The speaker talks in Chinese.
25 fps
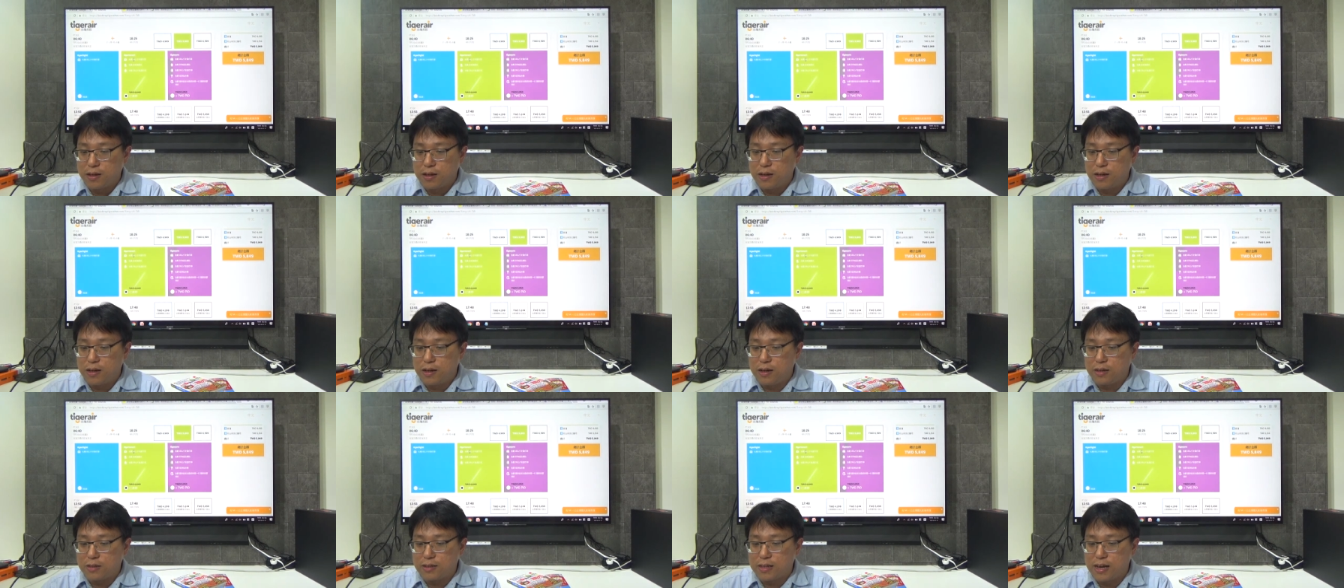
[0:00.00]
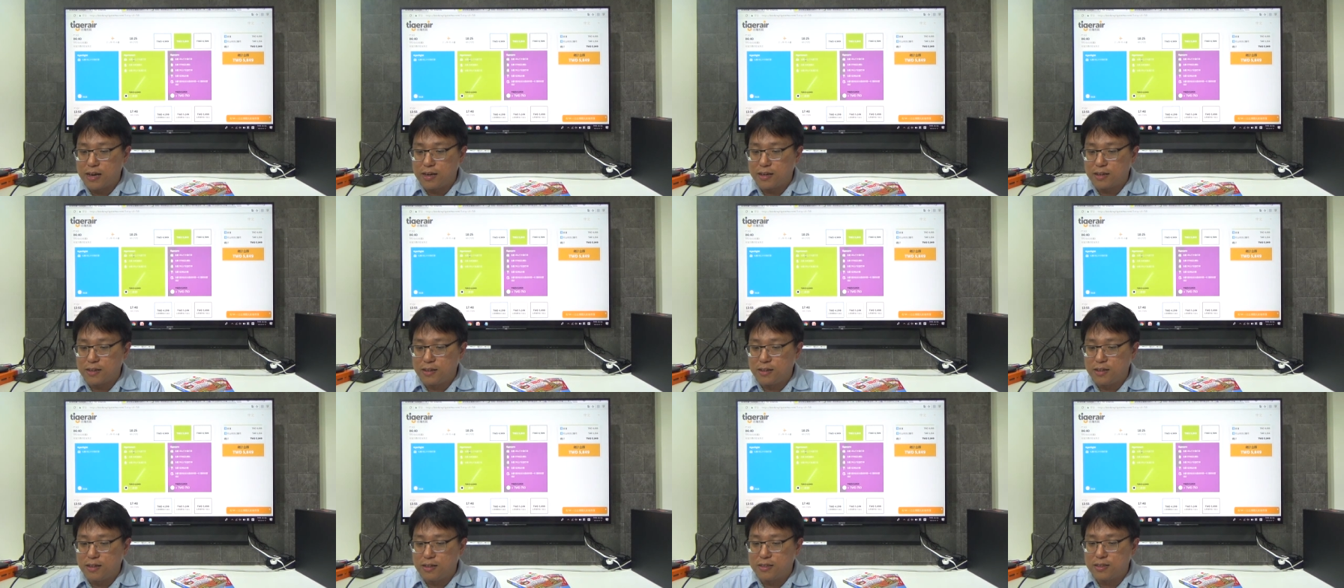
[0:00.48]

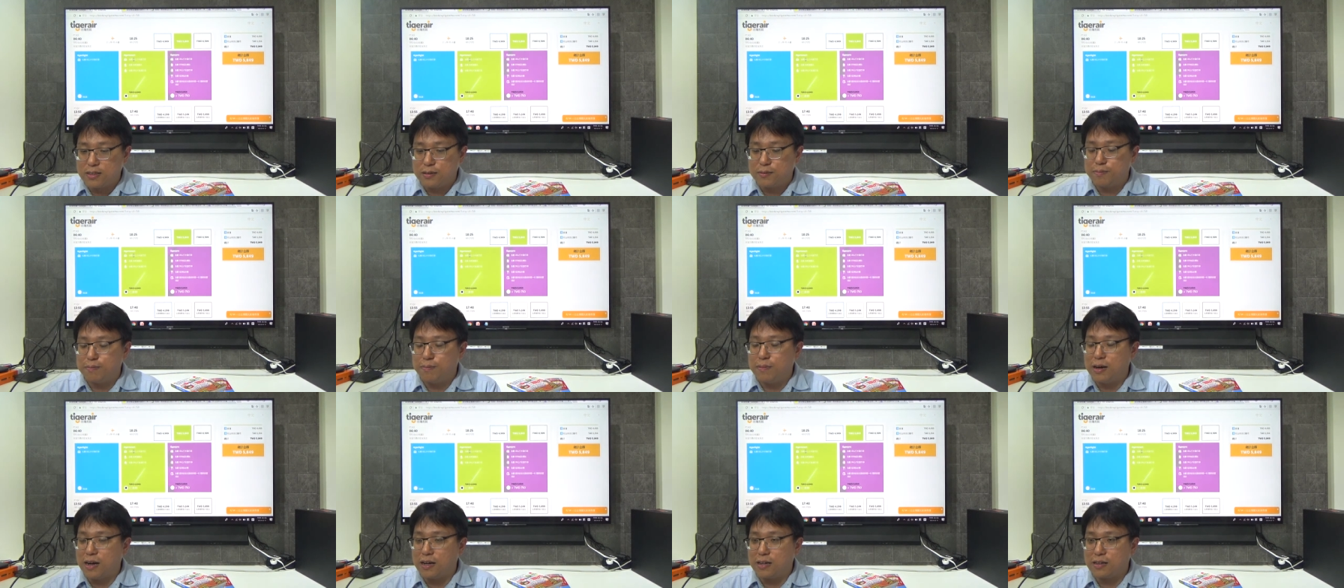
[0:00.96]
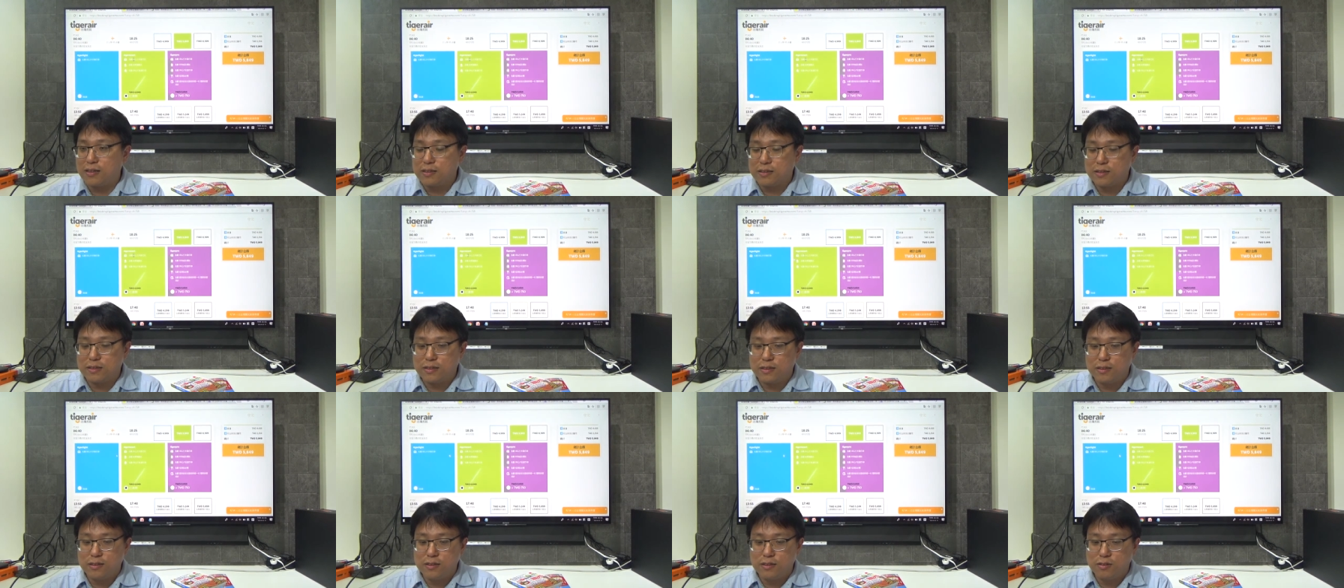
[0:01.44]
呃，Tiger Mark
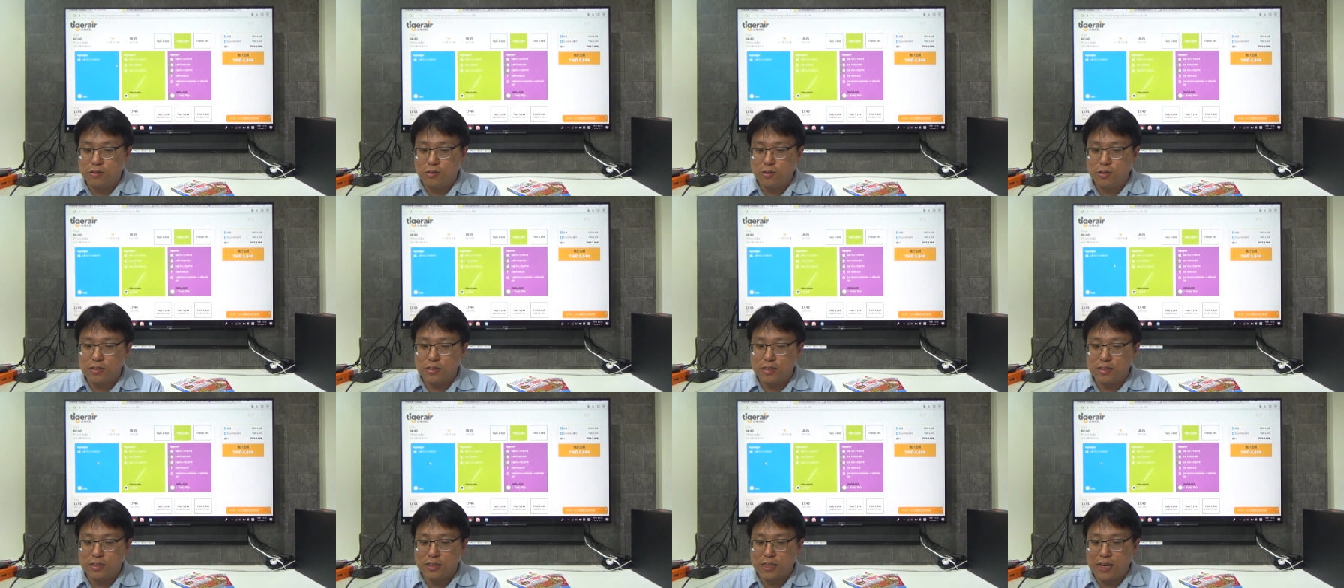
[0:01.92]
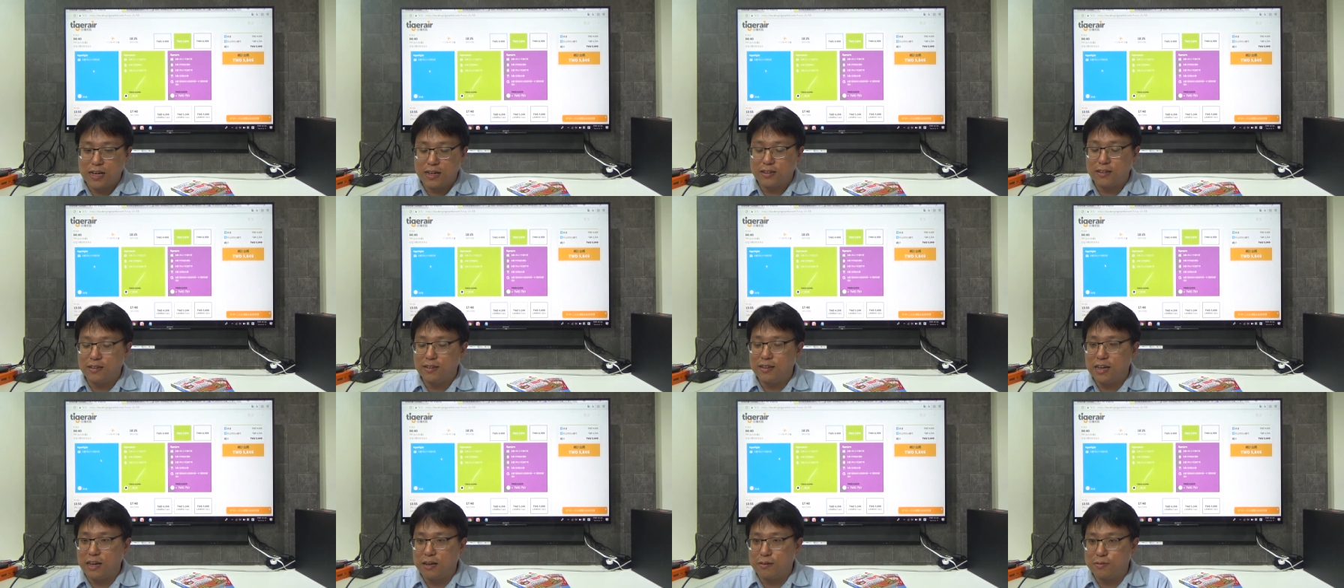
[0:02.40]
或者是
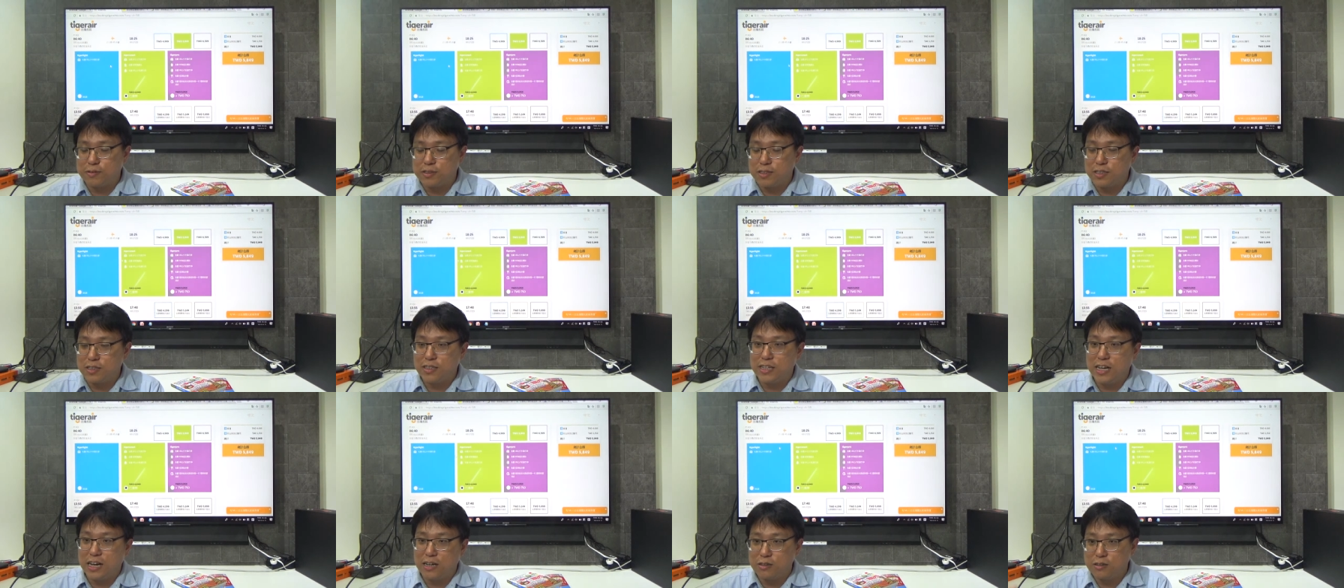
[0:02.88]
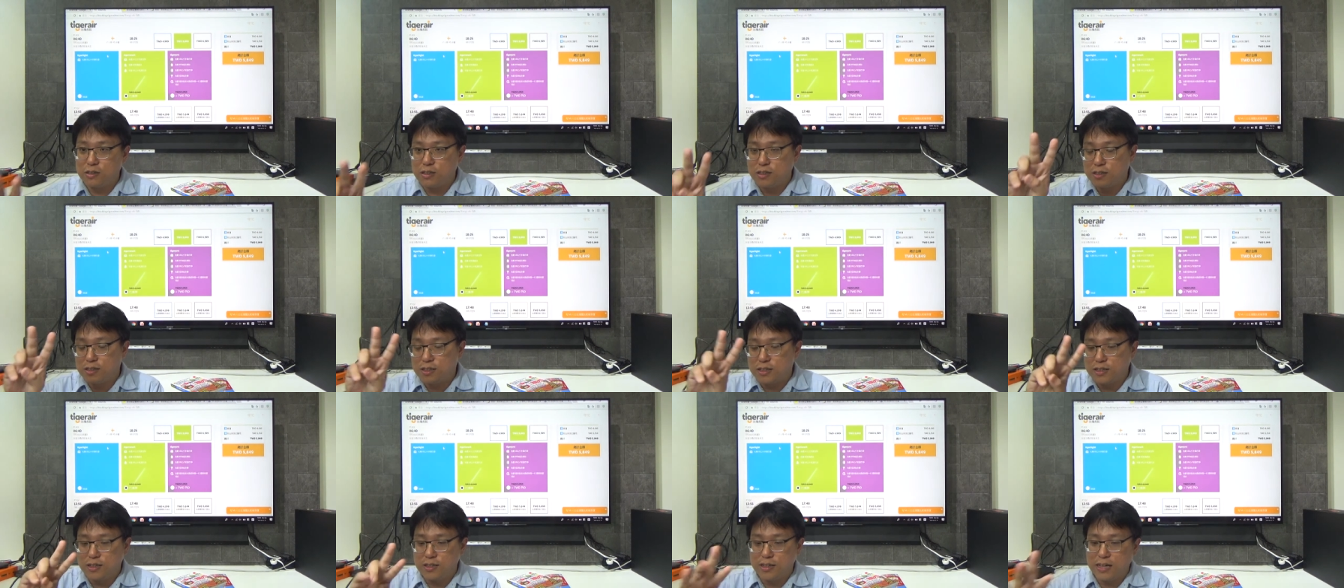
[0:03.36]
Tiger Life 这两
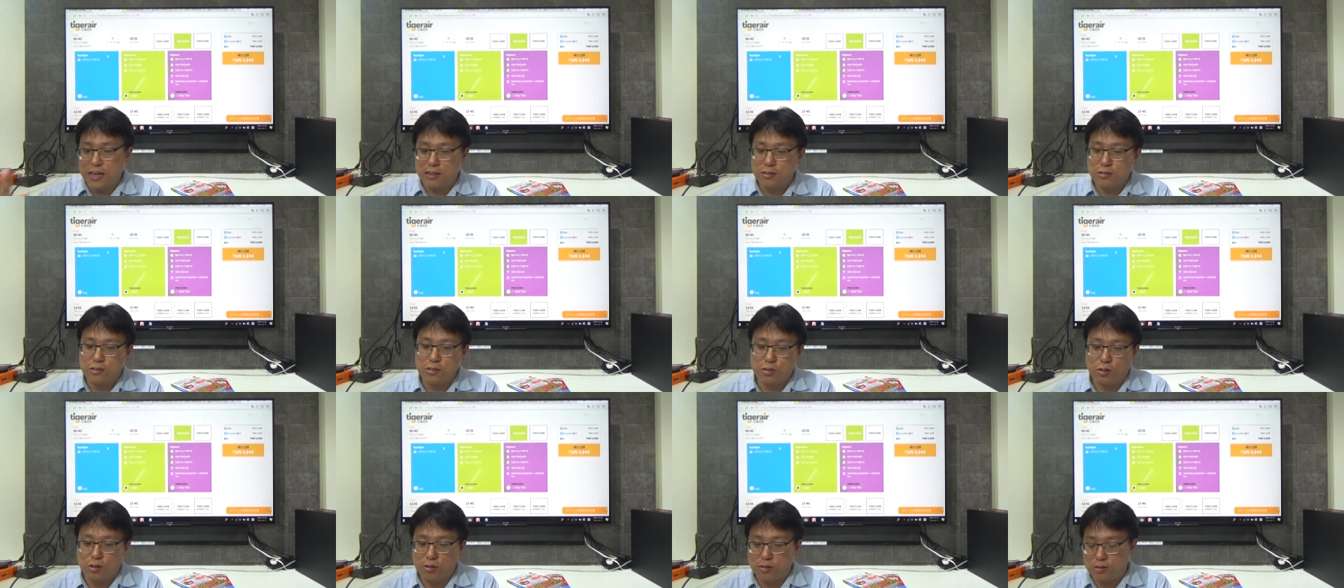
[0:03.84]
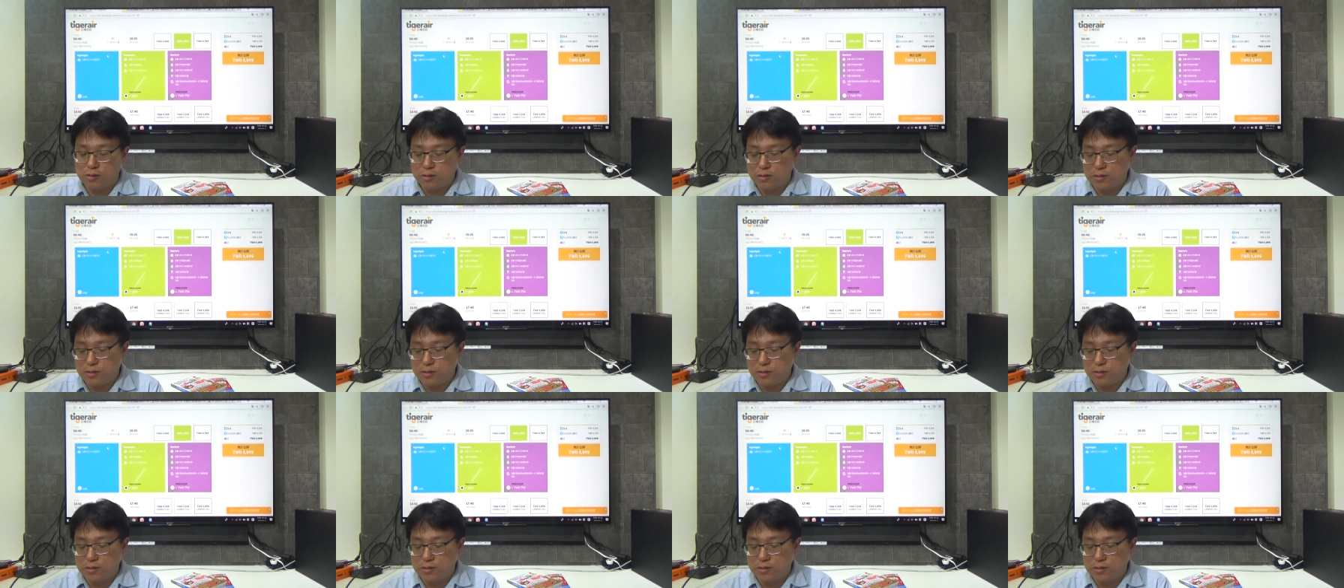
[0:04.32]
那个两种。